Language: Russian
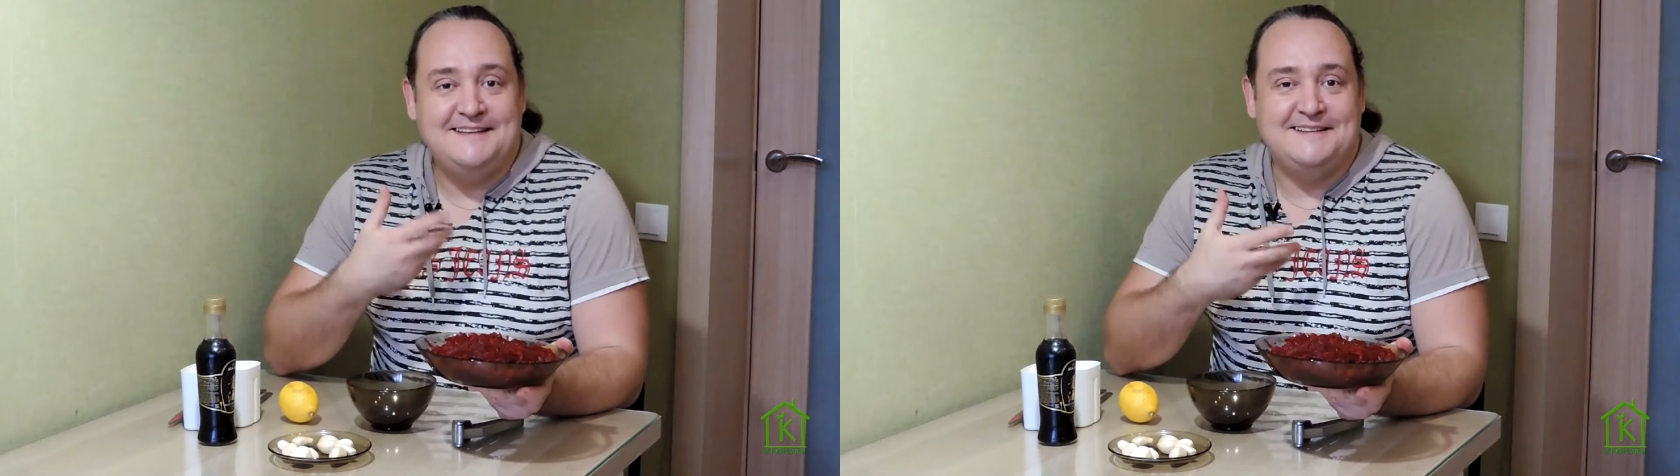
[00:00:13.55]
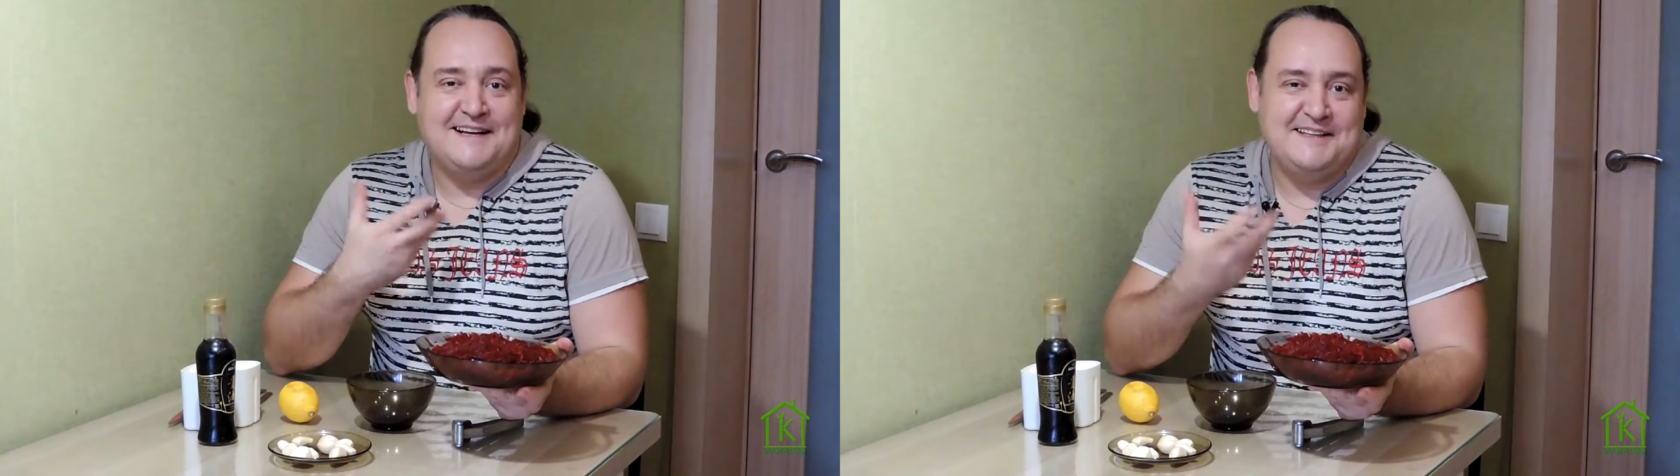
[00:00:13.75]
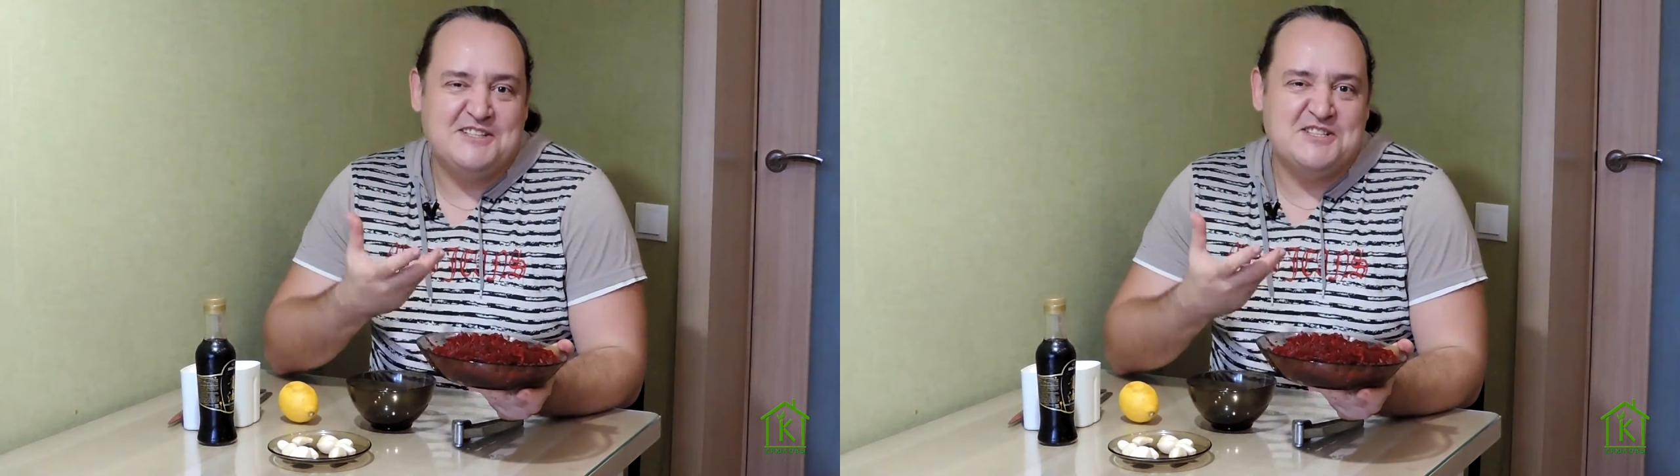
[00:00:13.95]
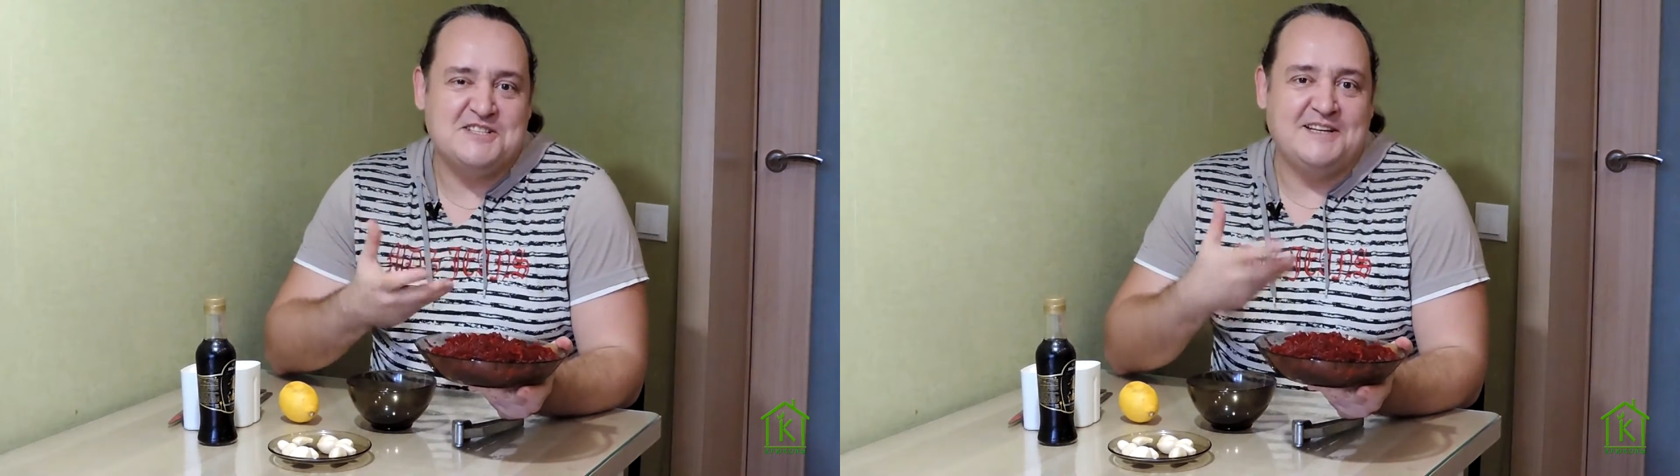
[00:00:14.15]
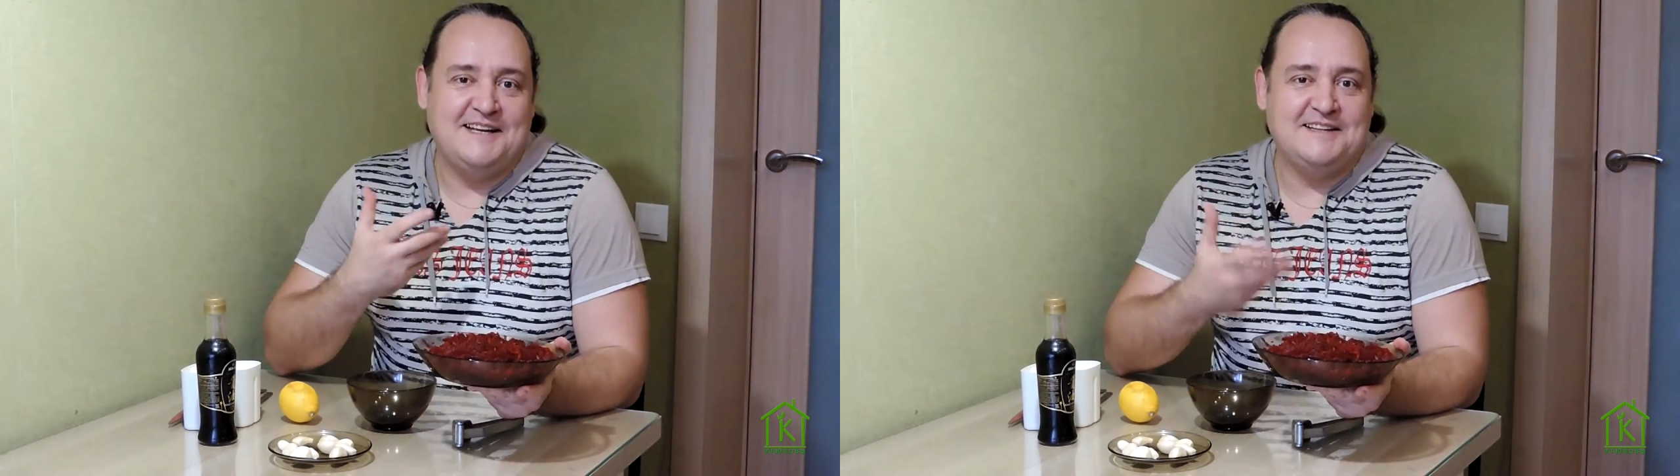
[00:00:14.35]
И,
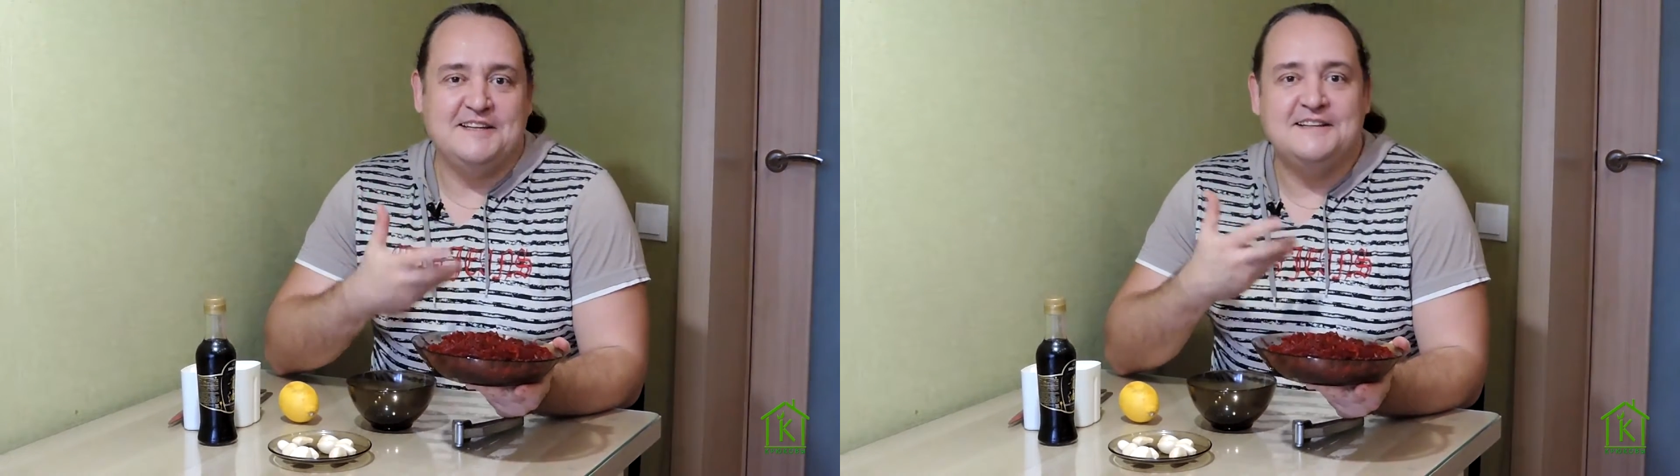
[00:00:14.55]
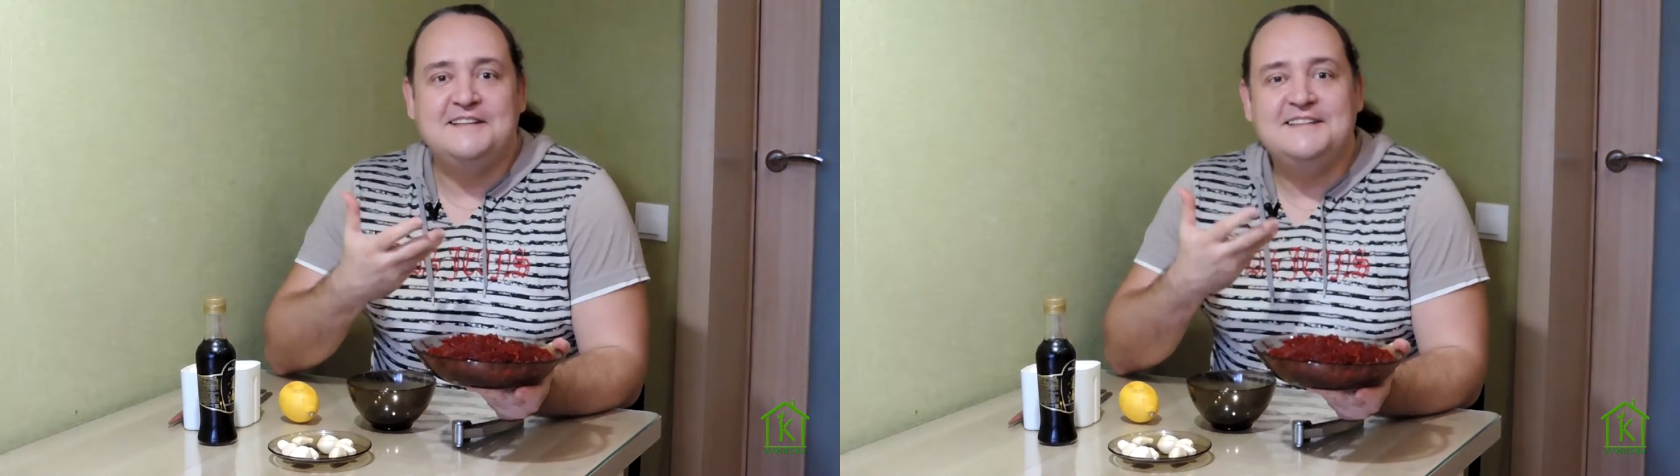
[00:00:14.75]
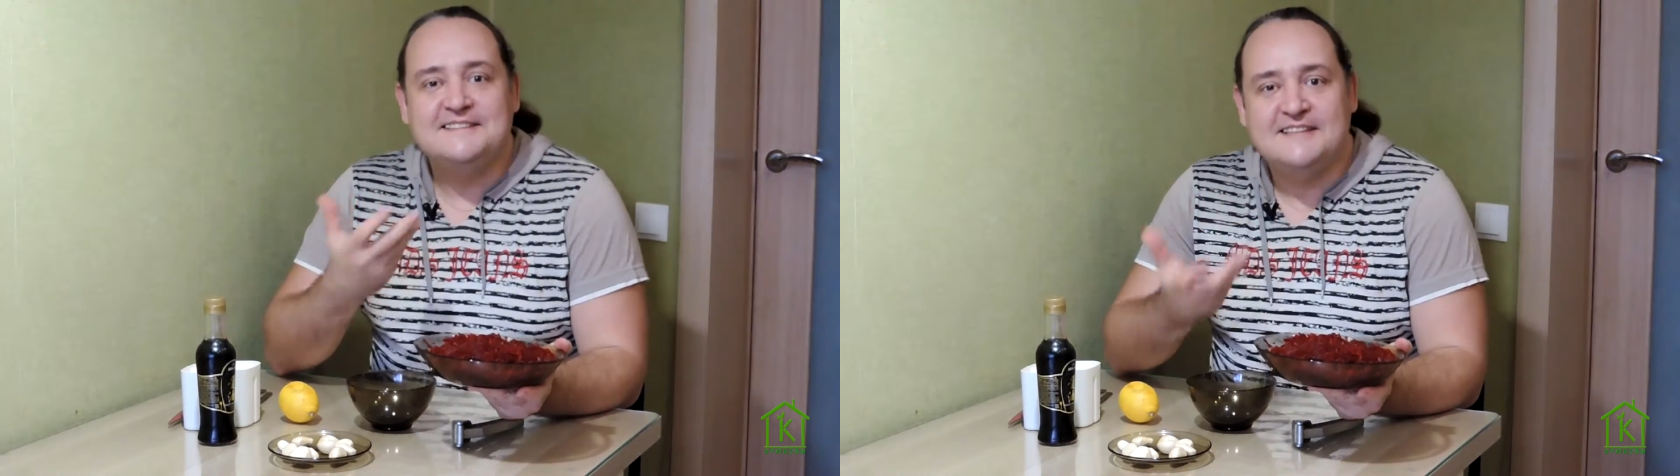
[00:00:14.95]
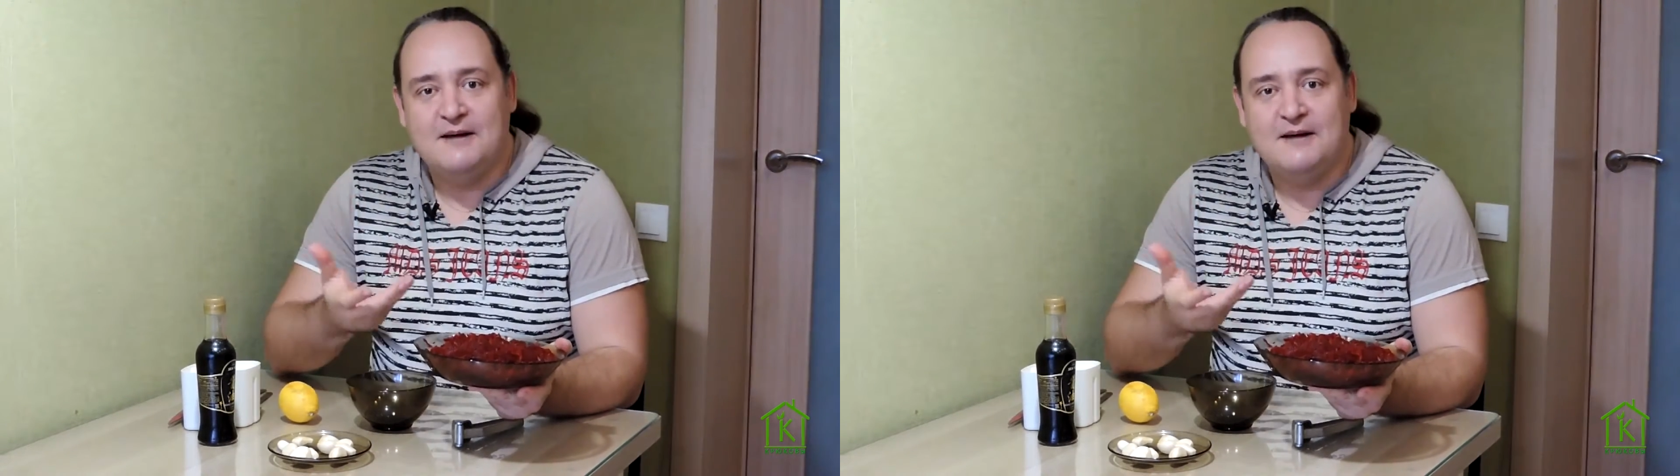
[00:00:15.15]
конечно же, это не